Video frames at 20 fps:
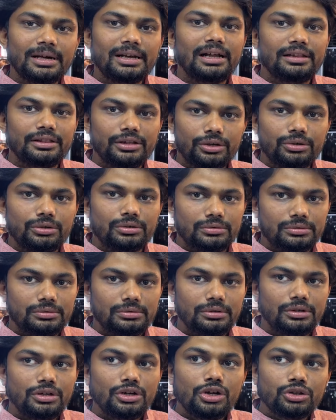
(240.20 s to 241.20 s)
बनाते हो
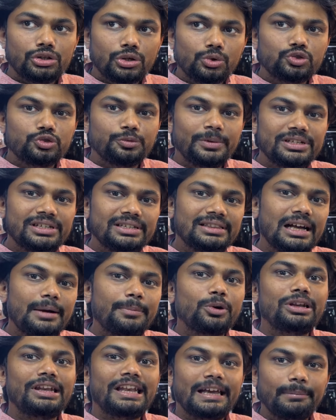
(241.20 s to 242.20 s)
तो उसमें जितना
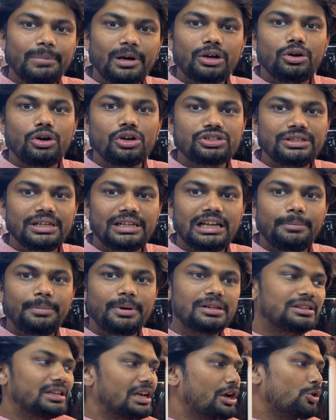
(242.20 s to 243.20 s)
आपको लेबर कॉस्ट देना
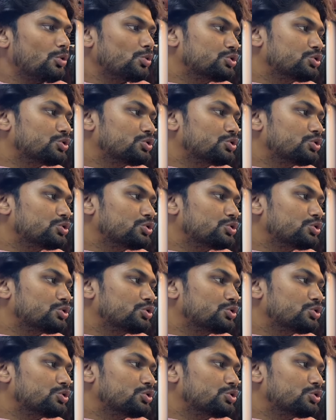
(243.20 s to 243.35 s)
पड़ता है